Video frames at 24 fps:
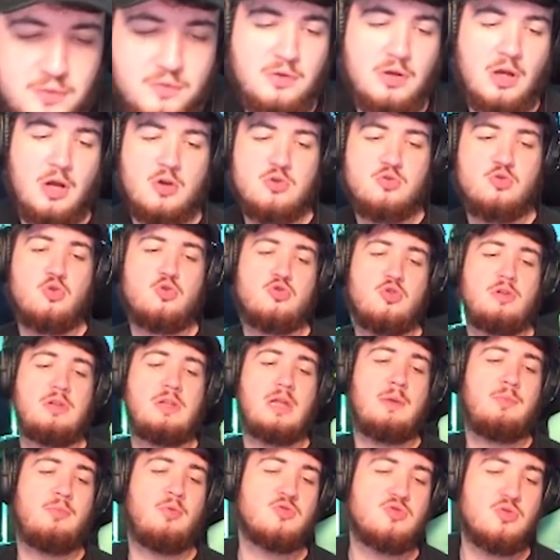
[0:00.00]
si un jour je
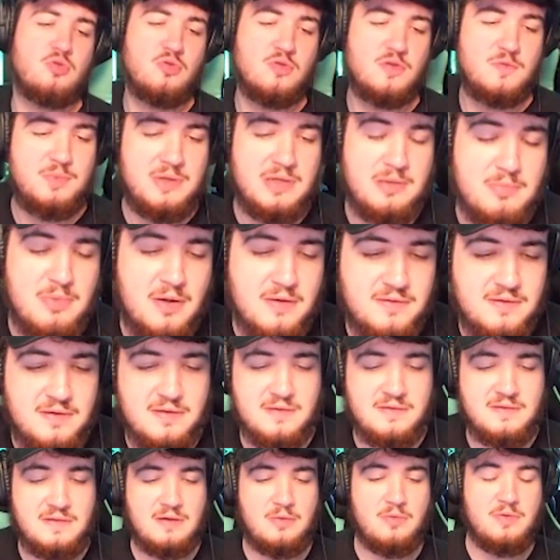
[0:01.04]
tape dans le genre de spin, bah c'est
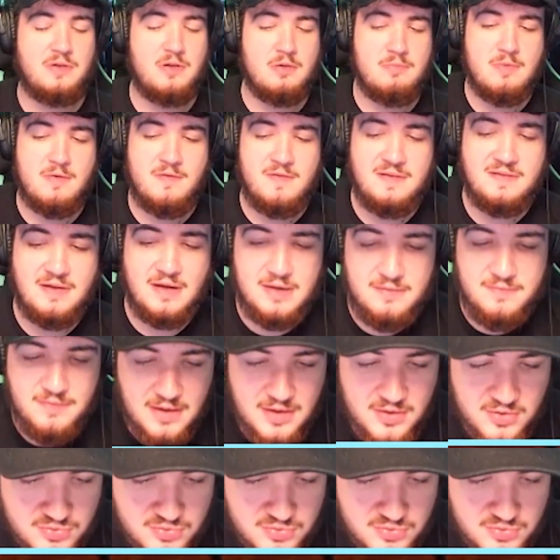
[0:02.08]
le hit de ma vie, ça arrivera un